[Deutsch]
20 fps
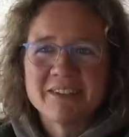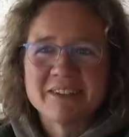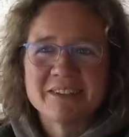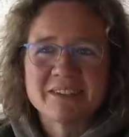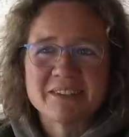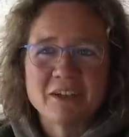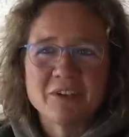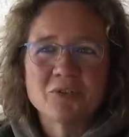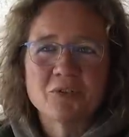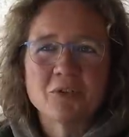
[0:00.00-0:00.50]

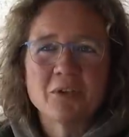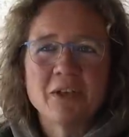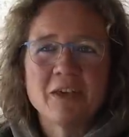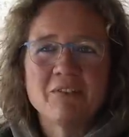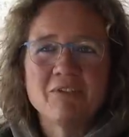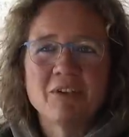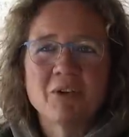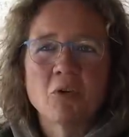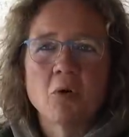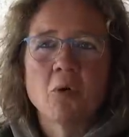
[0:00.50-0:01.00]
sich dann schon
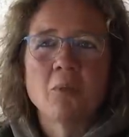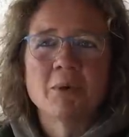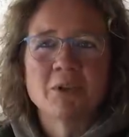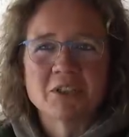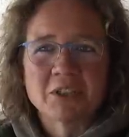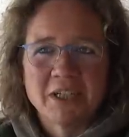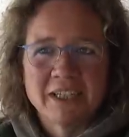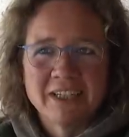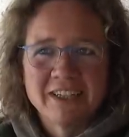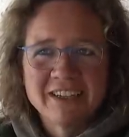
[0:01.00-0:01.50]
irgendwie
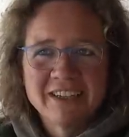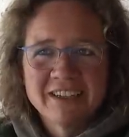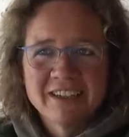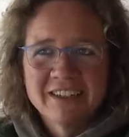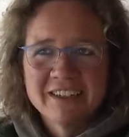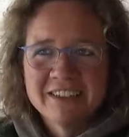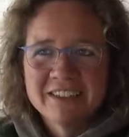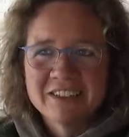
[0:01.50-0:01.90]
komisch an. Ne?